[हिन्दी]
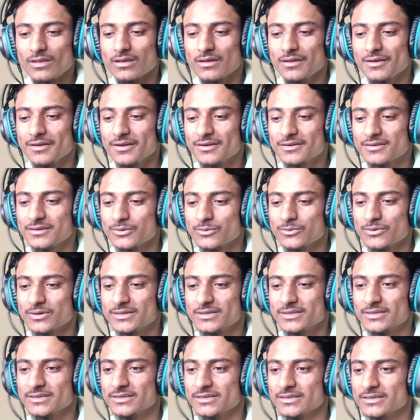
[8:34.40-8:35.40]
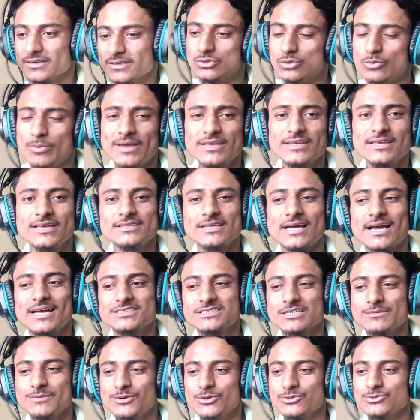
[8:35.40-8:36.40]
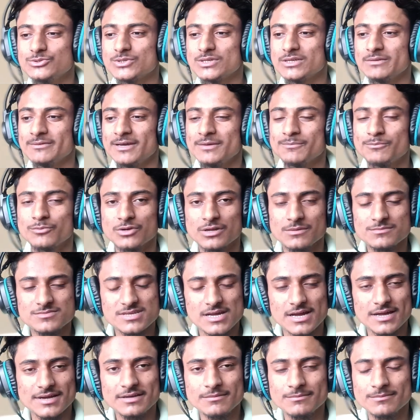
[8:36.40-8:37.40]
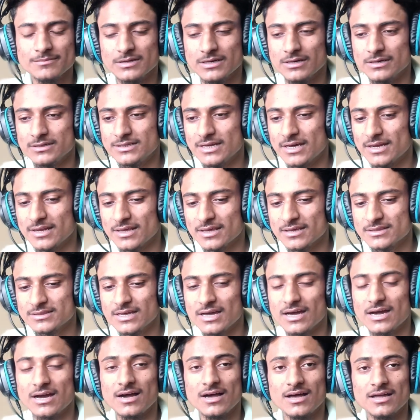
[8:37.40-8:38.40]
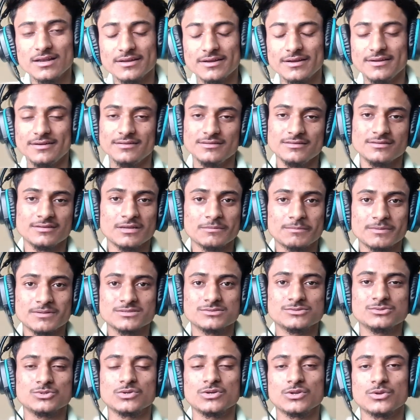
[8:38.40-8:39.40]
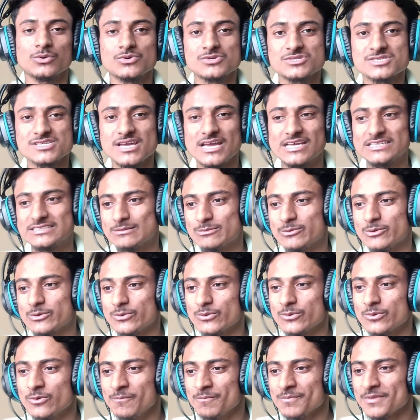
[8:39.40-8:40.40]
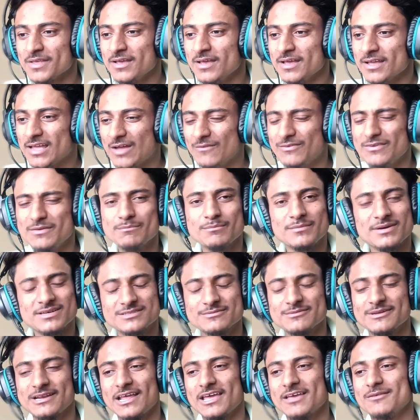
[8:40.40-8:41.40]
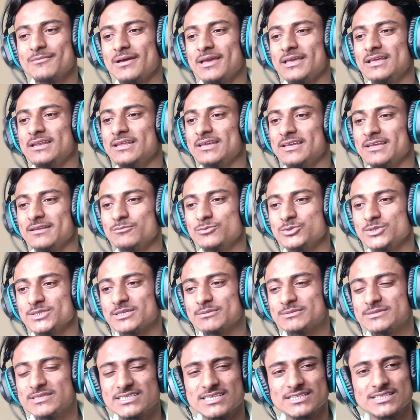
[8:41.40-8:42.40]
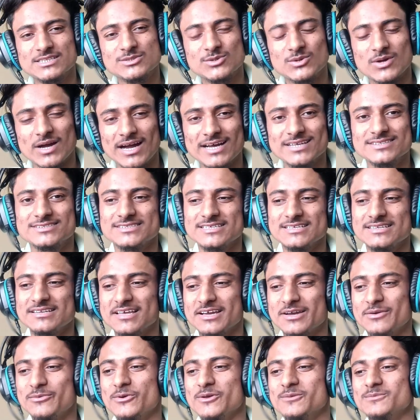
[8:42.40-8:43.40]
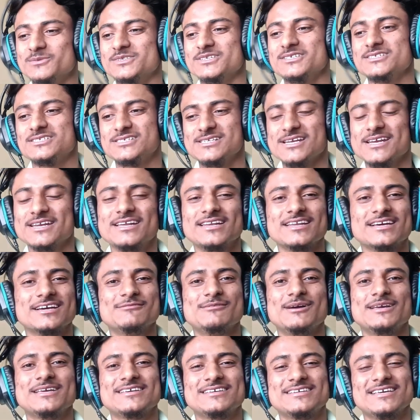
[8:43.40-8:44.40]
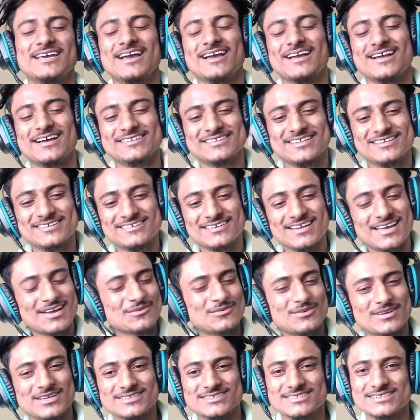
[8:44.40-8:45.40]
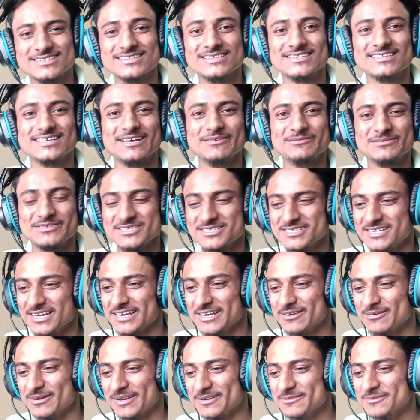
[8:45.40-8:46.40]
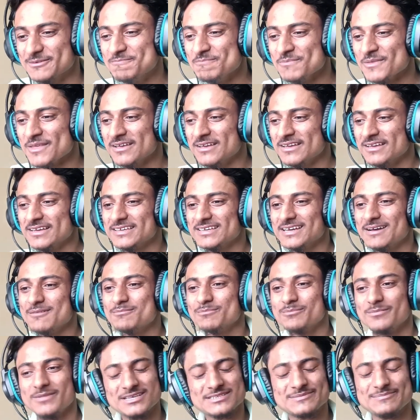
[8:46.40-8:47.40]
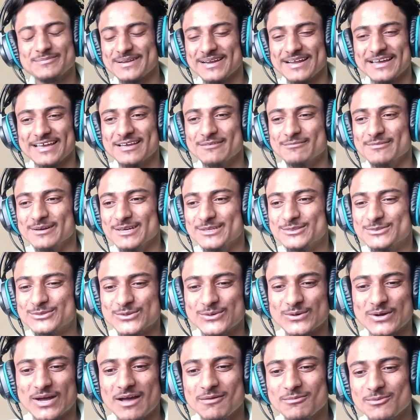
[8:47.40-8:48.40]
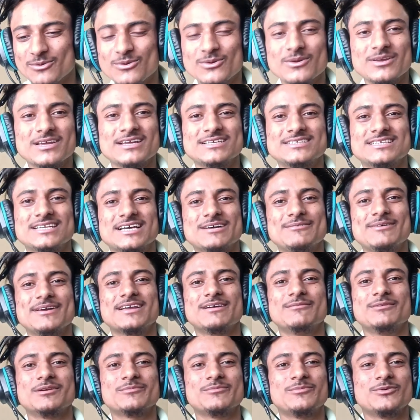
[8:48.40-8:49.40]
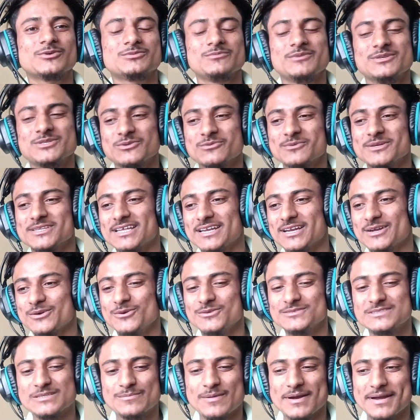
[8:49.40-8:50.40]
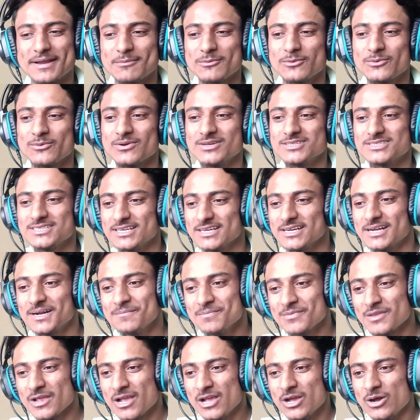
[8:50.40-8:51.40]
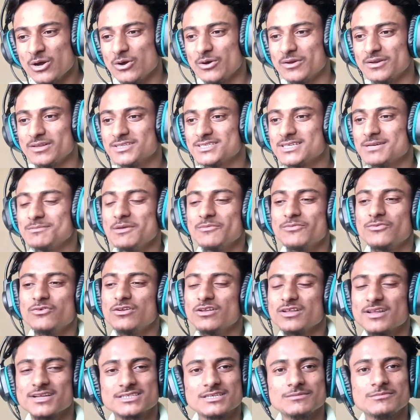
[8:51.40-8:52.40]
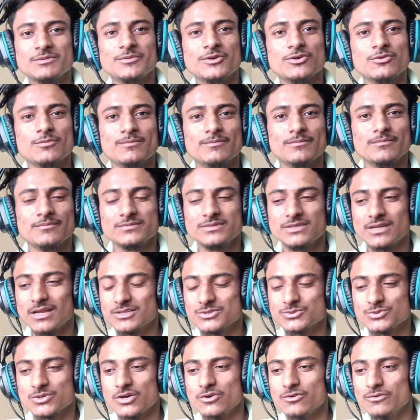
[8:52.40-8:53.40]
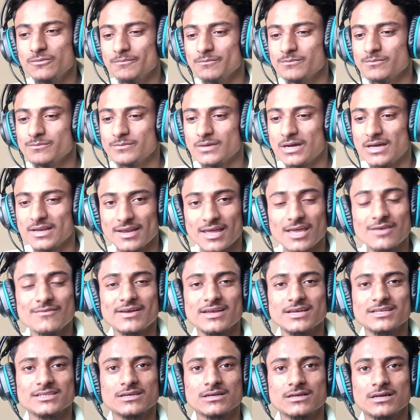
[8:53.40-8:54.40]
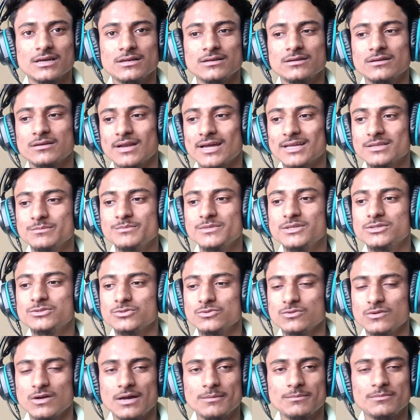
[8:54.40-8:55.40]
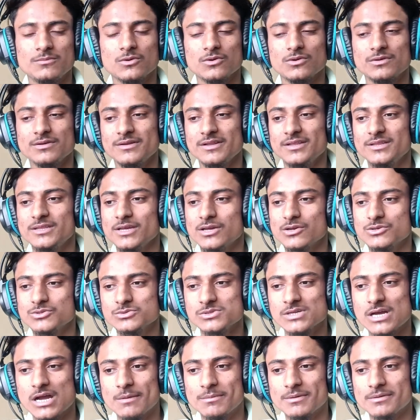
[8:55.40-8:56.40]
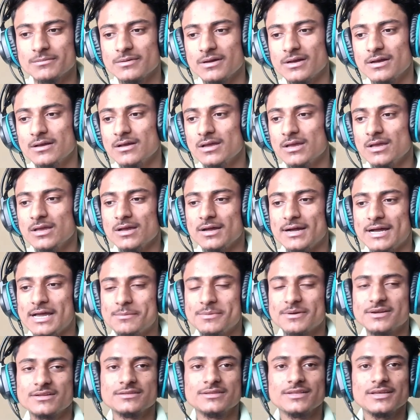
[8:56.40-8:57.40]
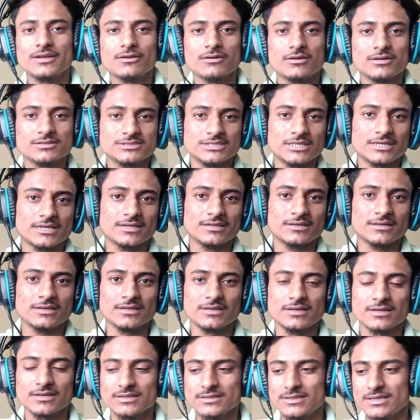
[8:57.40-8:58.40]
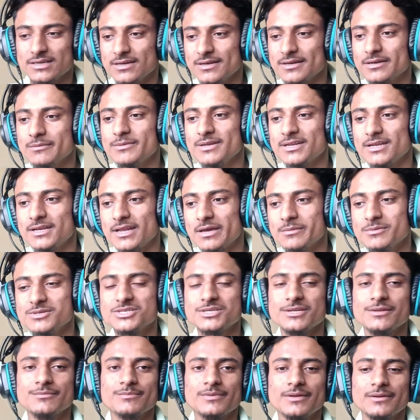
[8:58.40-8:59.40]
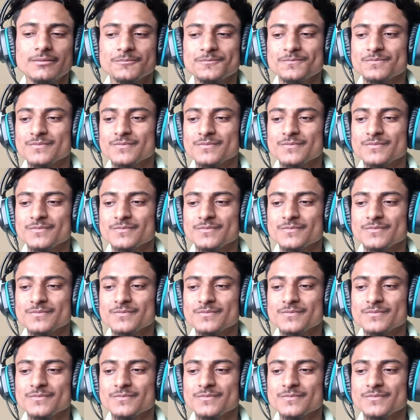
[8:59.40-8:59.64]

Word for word: रेट करूँगा ठीक है तो भाई ये था आज का वीडियो जो कि भाई पूरा झाने डाला है द आल इंडियन रेपर्स जो कि रोस्ट किया है सब लोगों को काफ़ी मस्त बनाया भाई लेकिन मुझे सबसे ज़्यादा जो खास सीन लगा वो एम सी स्टैंड का लगा भाई क्या खतरनाक वाला सीन दिया एम सी स्टैंड के बारे में क्या मस्त बनाया है भाई तो आप लोगों को कैसा लगा भाई कमेंट बॉक्स में जरूर बताना कौन सा पार्ट आप लोगों को अच्छा लगा और इसका मैं फुल रिएक्शन भी वीडियो डाल चुका हूँ लाइव आया था कल रात में तो आप लोगों ने देखा जो यहाँ पर आई बटन दिख रहा होगा तो जाकर क्लिक करके देख लेना मेरे लाइव स्ट्रीम पर